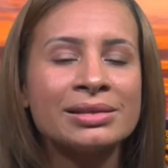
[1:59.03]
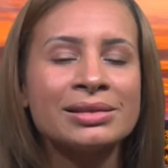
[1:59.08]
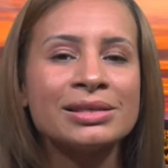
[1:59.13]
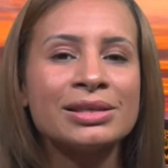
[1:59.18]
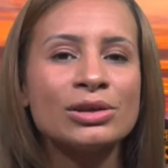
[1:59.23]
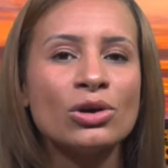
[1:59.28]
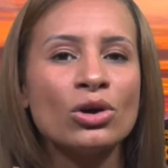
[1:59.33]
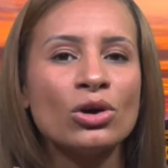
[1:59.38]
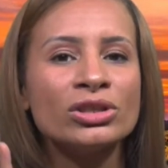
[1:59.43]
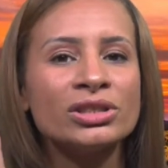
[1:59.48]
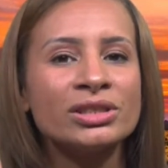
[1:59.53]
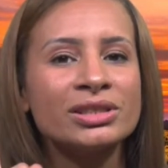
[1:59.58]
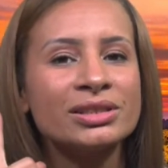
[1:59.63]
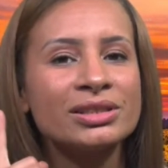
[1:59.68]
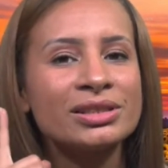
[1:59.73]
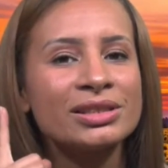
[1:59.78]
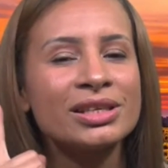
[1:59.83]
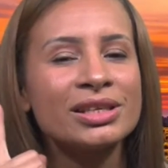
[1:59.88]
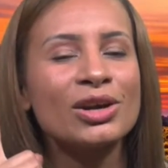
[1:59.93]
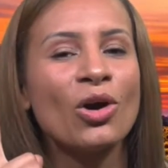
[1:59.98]
Si,
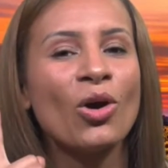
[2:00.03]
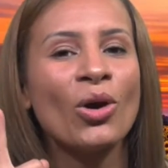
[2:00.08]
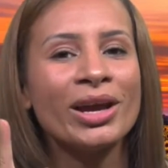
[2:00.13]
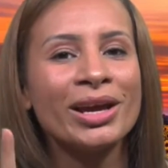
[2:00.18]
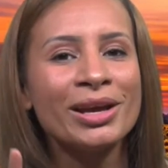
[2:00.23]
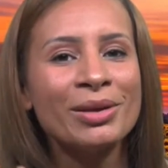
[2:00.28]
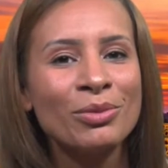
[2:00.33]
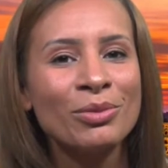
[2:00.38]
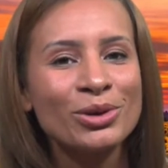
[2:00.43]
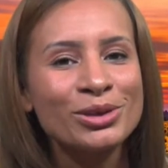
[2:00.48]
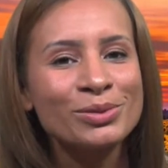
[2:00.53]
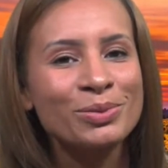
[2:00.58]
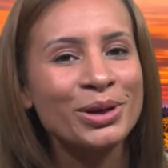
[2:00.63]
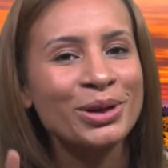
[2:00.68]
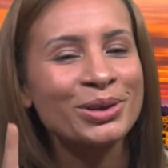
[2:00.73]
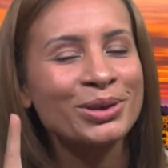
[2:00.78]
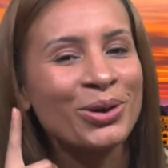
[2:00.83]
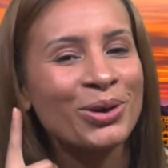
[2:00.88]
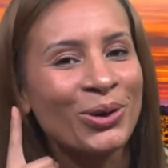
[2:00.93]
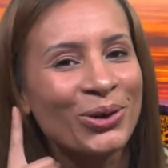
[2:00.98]
si oímos,
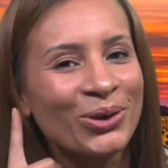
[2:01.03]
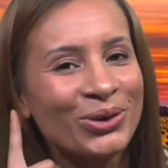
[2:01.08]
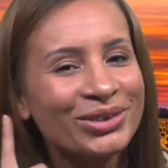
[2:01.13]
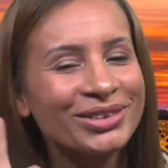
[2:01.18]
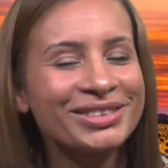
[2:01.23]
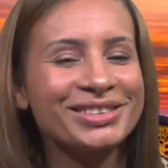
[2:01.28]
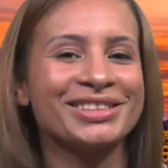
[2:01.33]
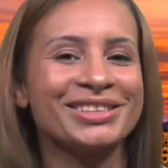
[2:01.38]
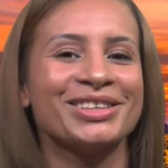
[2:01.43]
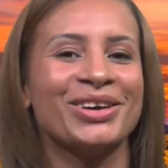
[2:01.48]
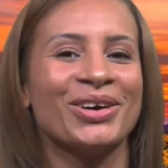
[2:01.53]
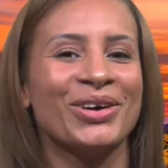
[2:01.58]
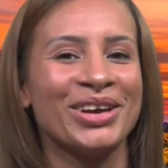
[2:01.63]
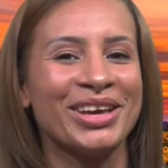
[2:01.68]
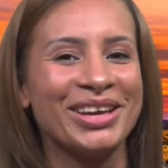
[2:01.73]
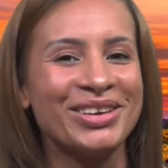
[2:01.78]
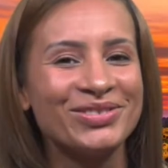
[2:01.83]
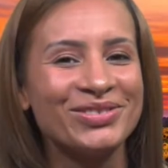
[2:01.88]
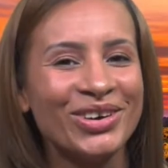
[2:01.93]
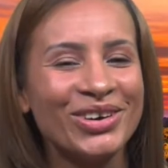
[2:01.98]
perdón, si
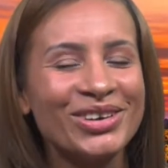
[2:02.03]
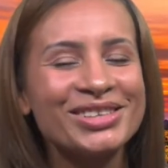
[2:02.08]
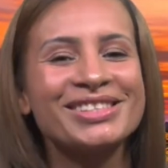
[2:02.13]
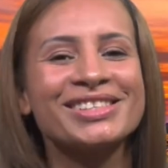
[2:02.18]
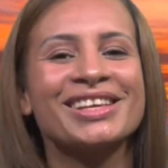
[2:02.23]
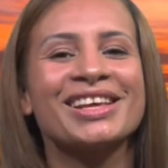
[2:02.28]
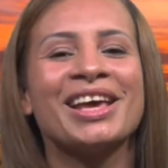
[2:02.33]
oímos